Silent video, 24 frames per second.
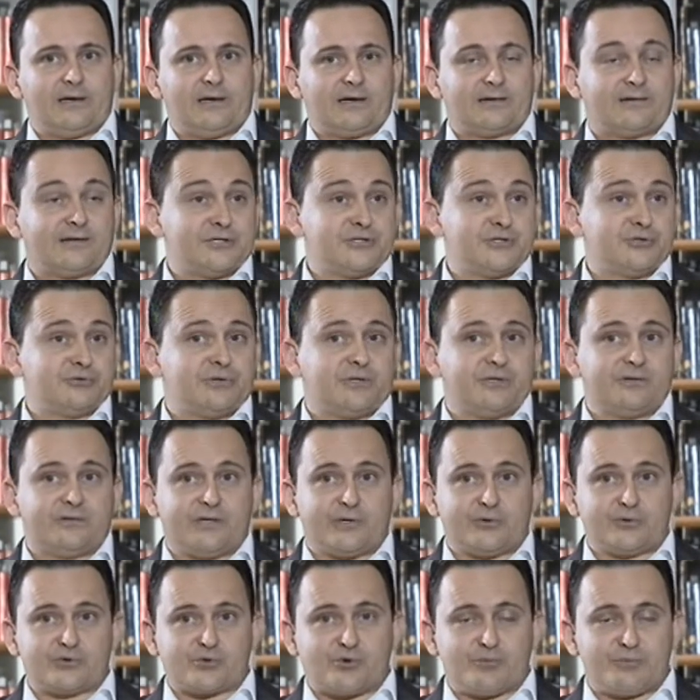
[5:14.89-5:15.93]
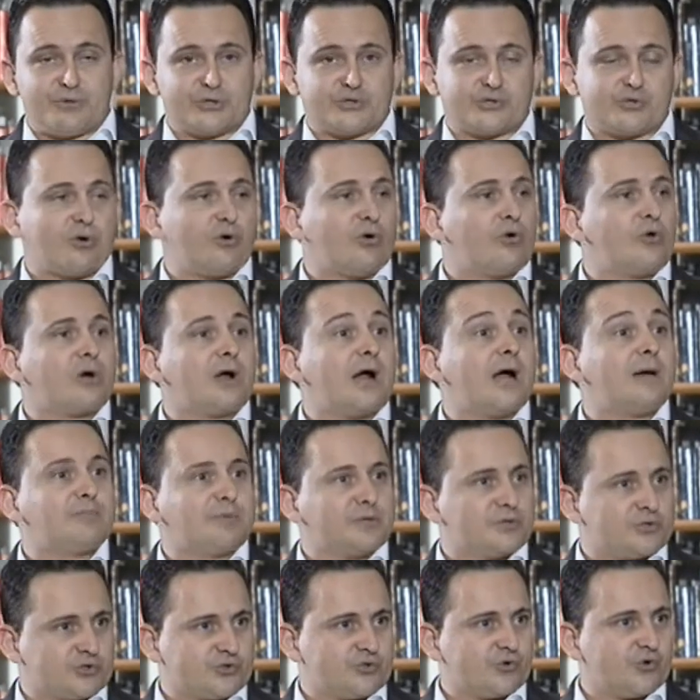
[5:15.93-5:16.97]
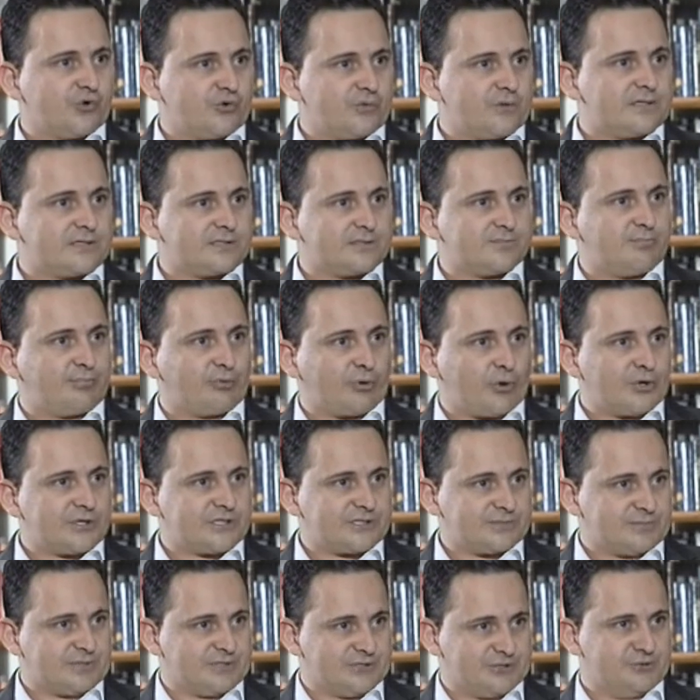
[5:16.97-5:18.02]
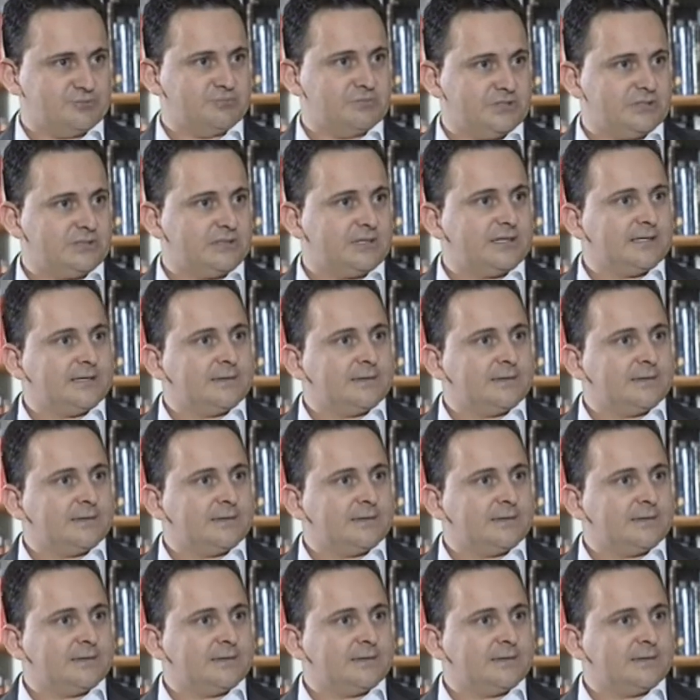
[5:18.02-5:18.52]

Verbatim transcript: é, acredito que Deus começou a colocar pessoas próximas de mim